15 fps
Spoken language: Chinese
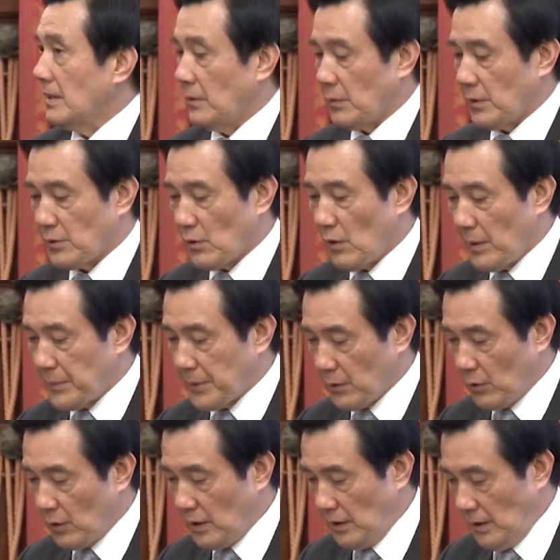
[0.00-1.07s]
也为中华民
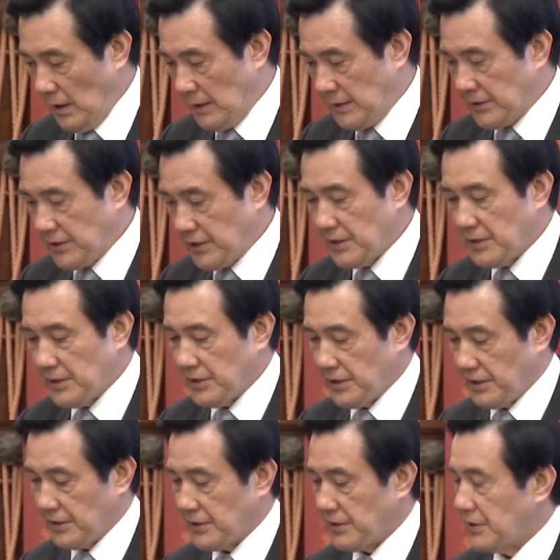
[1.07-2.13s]
国宪政
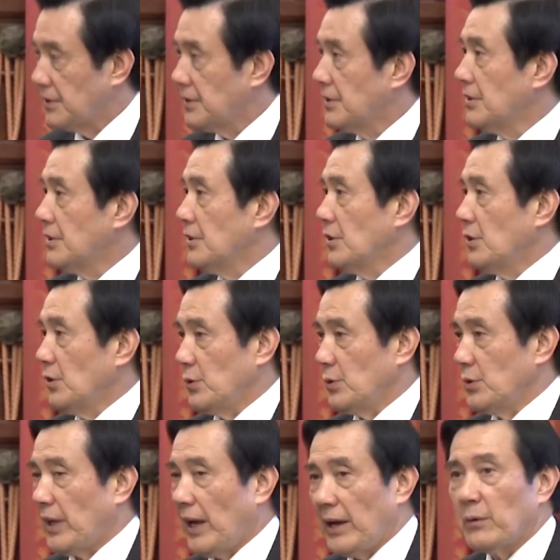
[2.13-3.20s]
体制
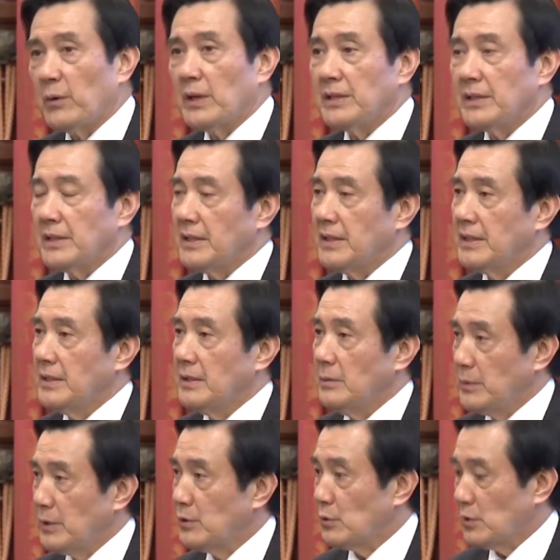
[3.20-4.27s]
与台湾的
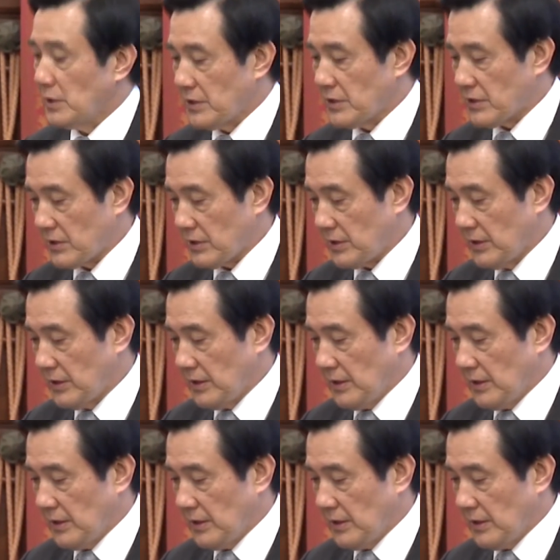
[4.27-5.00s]
民主历史